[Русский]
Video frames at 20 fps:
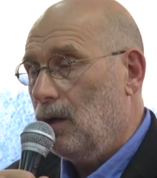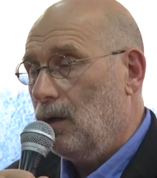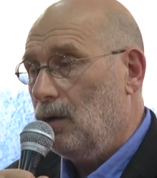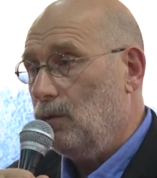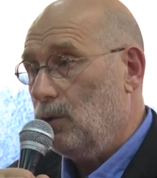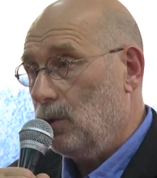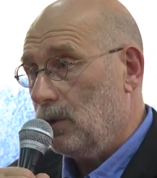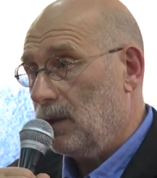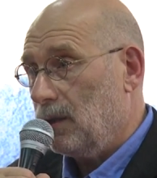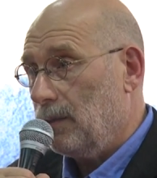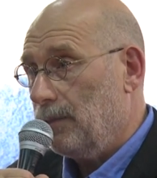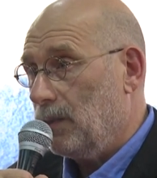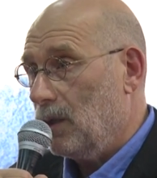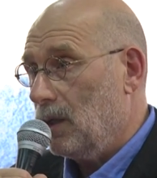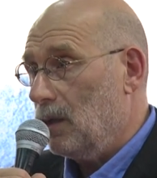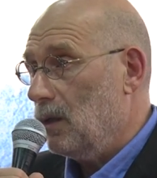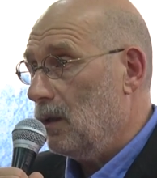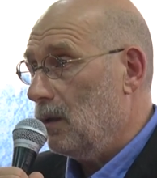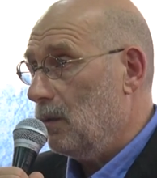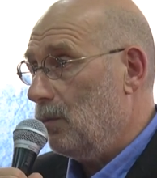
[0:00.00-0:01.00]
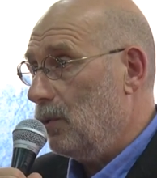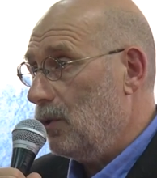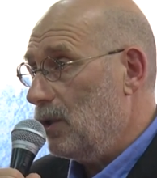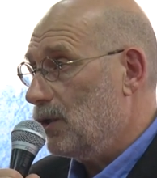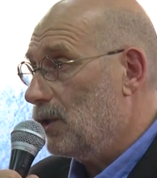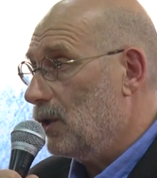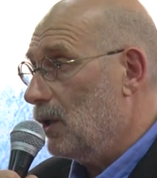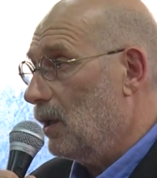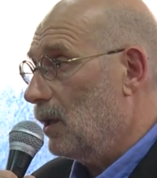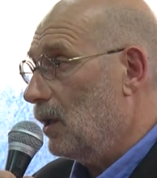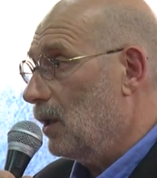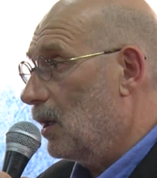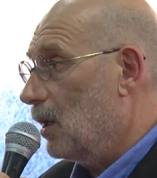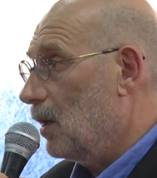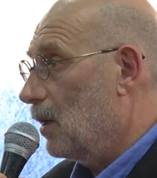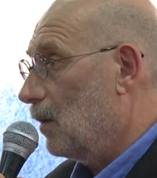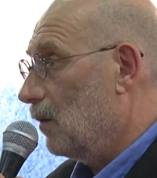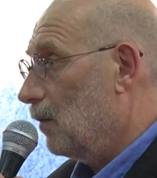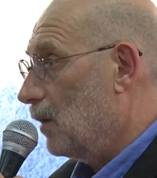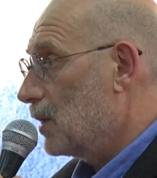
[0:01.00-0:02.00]
Вот. Больше
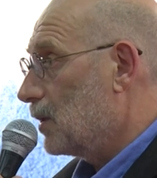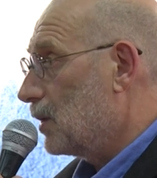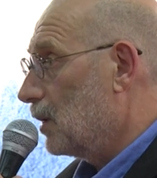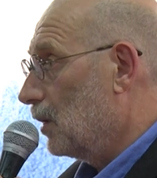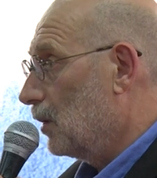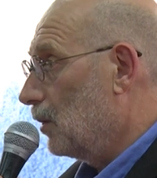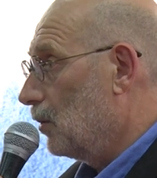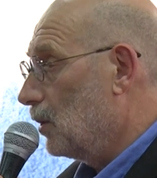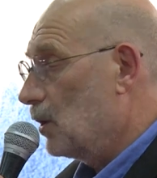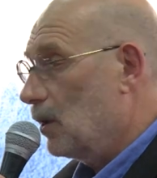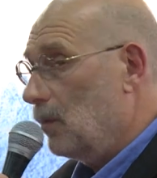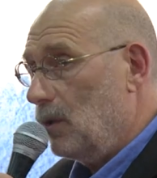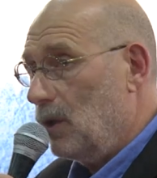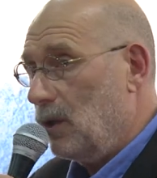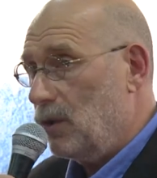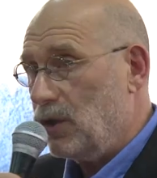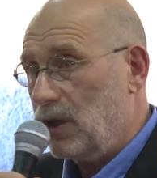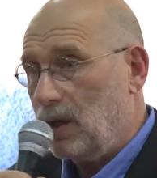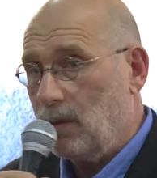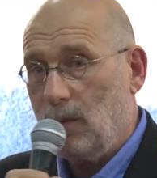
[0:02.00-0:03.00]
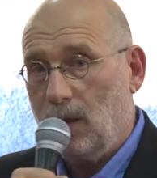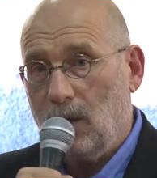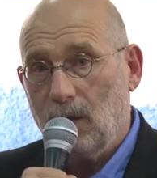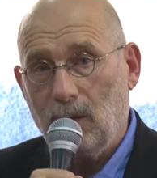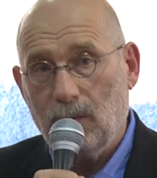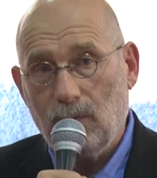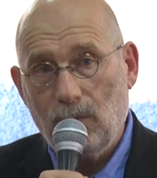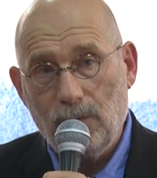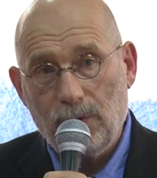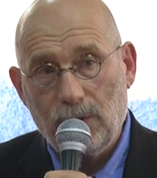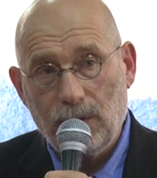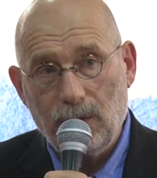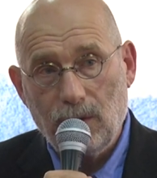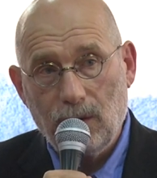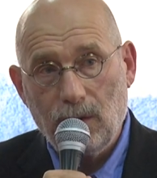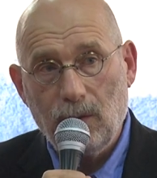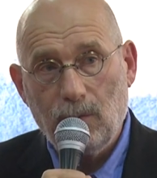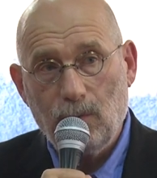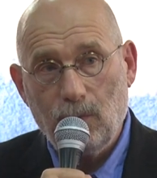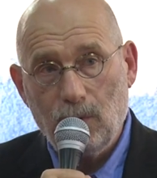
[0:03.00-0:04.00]
я вас долгими речами
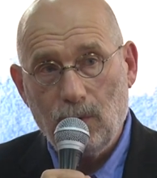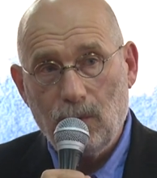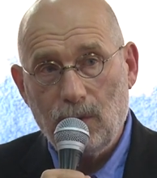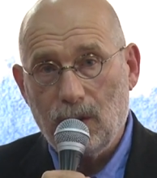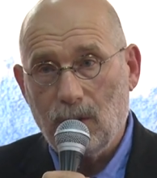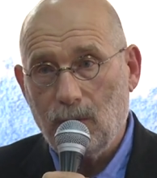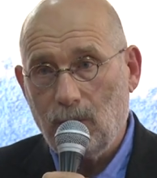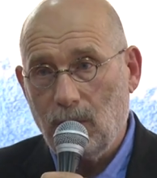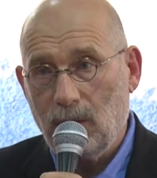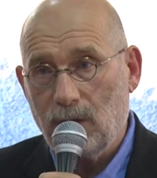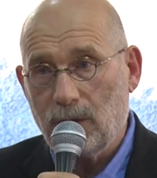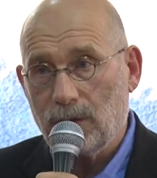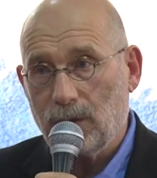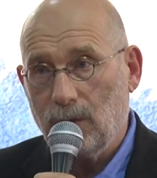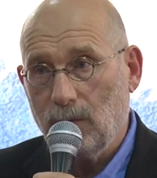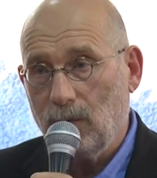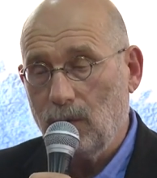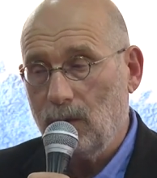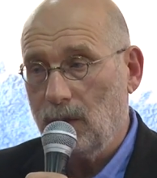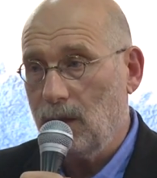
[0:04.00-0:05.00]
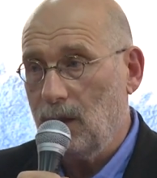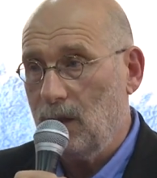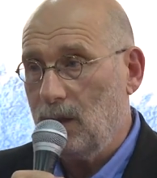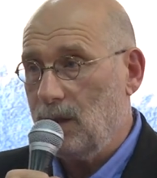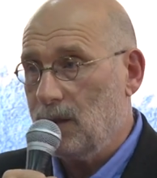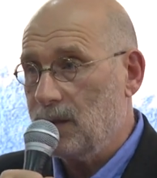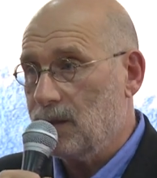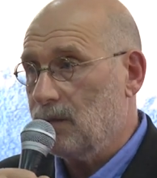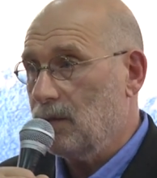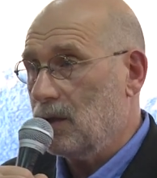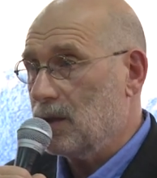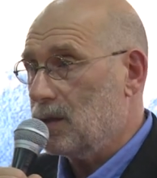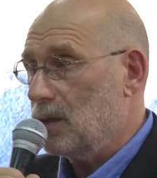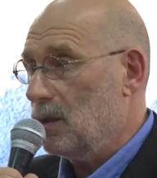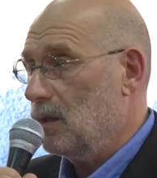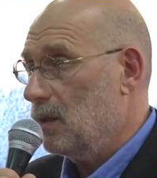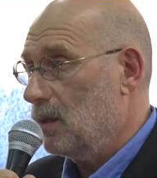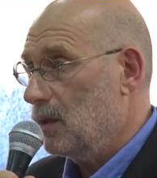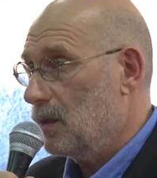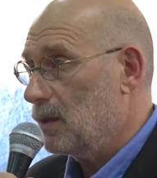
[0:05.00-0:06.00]
мучить не буду, тем более, что многие из
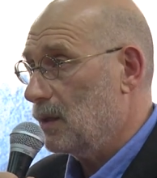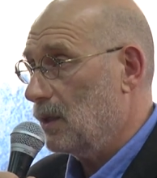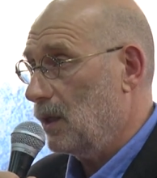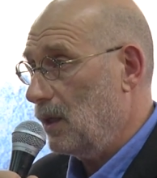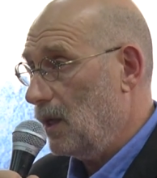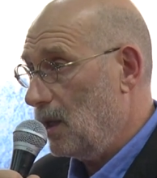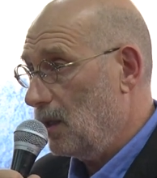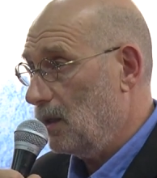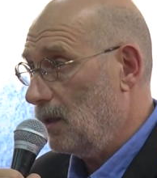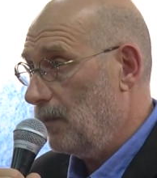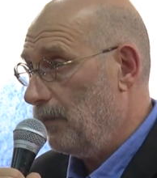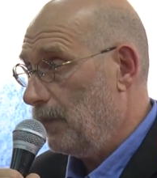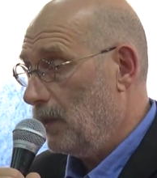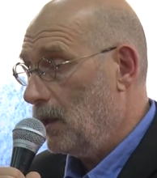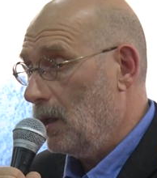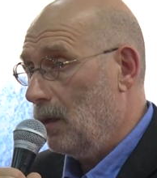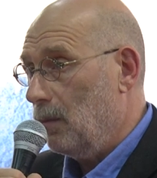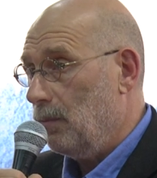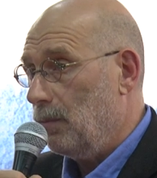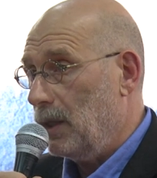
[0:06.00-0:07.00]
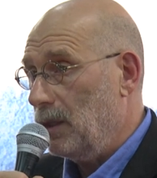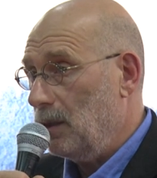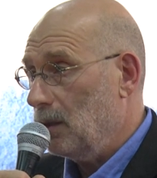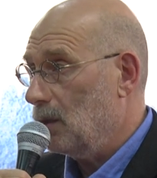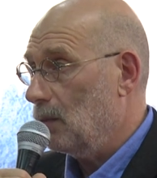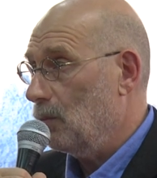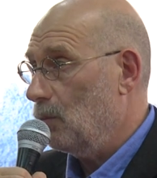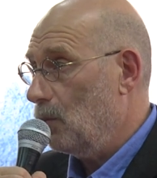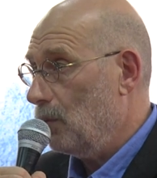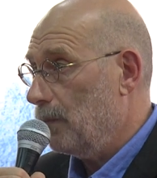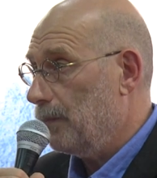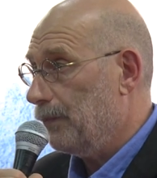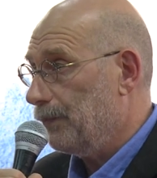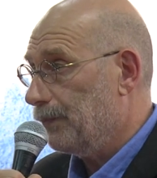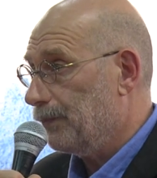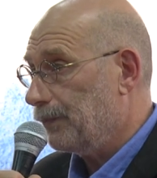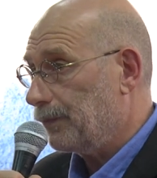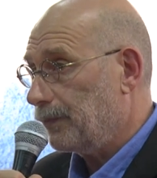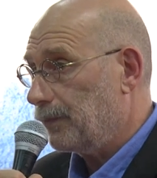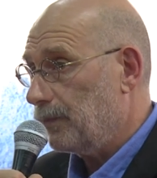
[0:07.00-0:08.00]
вас стоят. Поэтому,
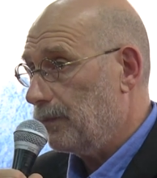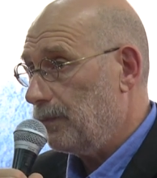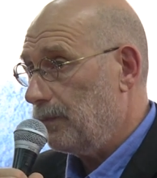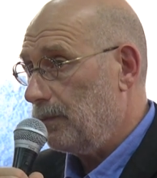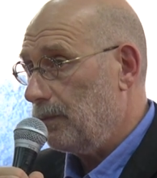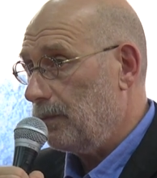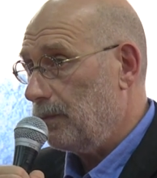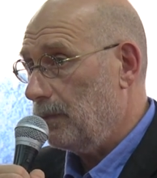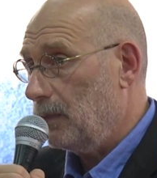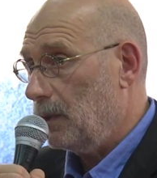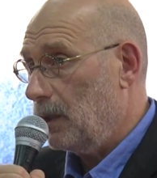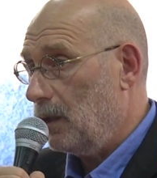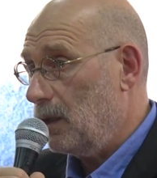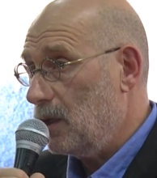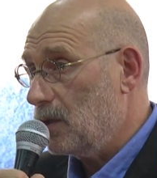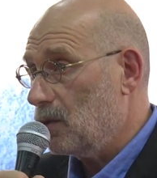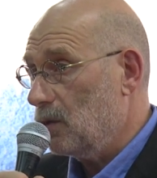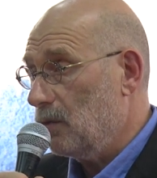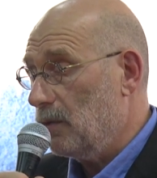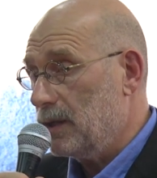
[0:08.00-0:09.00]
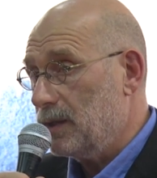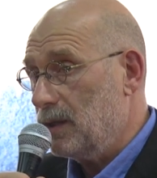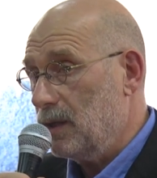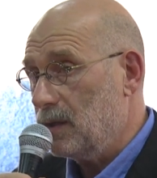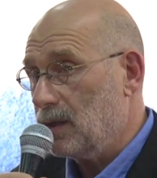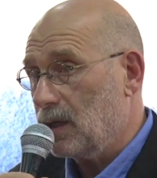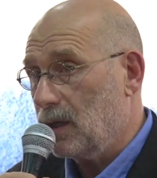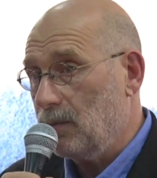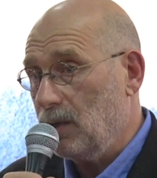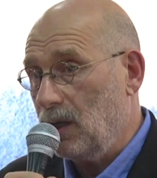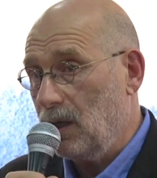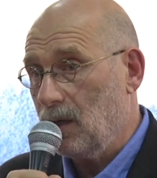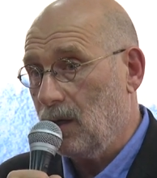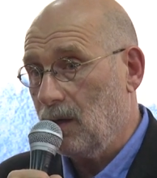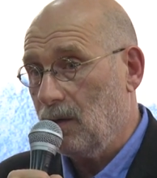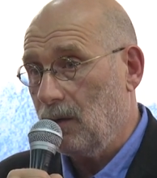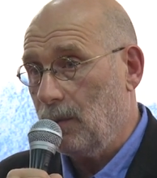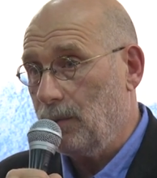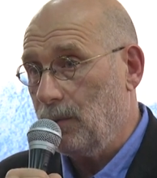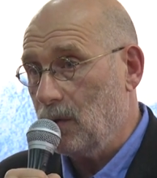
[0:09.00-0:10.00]
если у вас есть ко мне
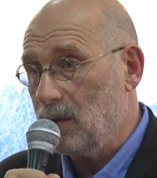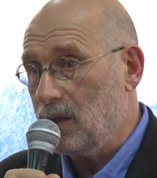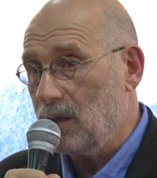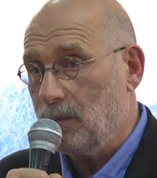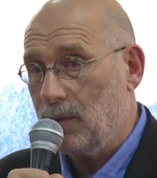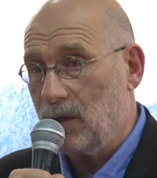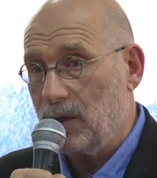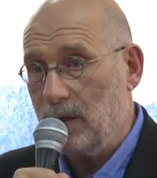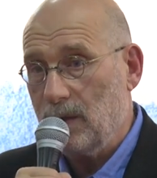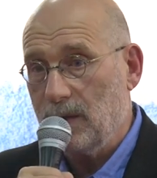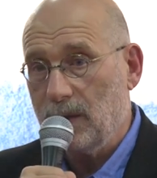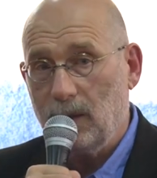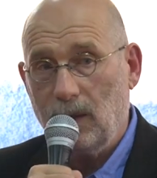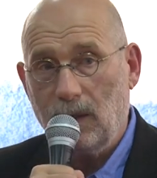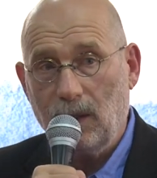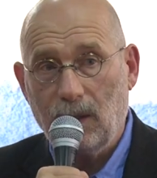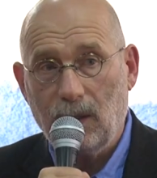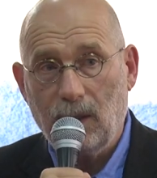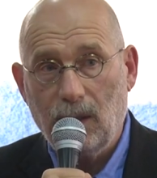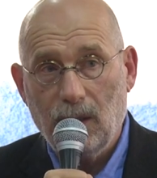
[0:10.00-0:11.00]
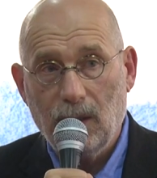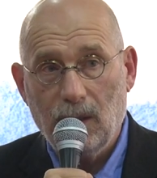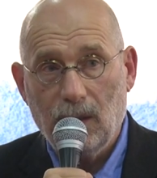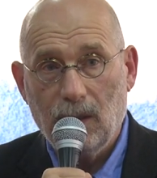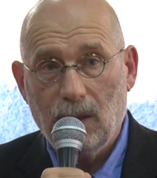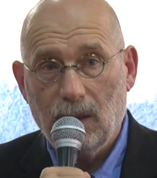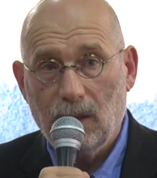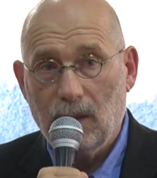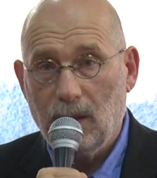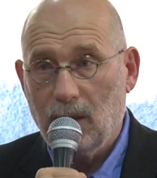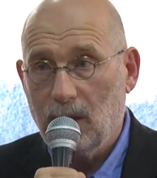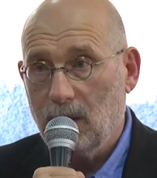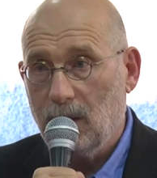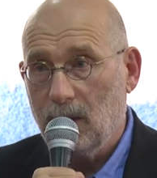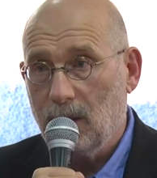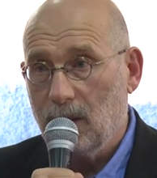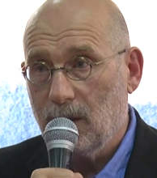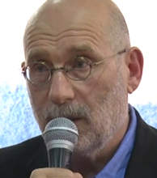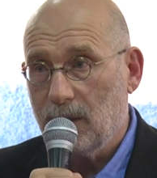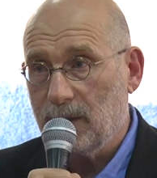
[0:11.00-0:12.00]
вопросы, пожалуйста, их
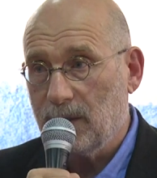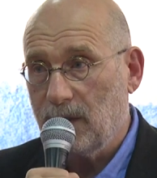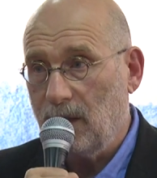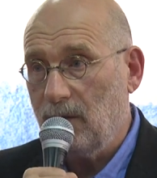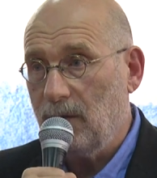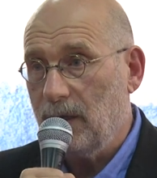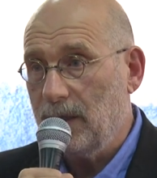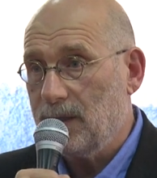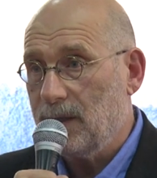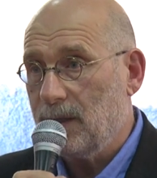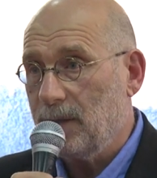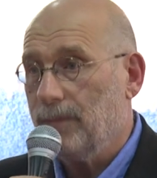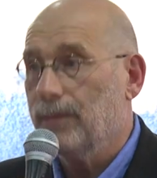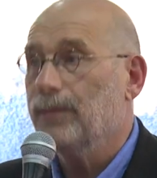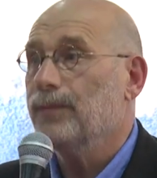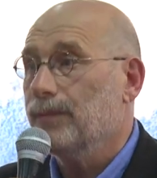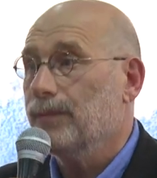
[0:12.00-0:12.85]
задавайте.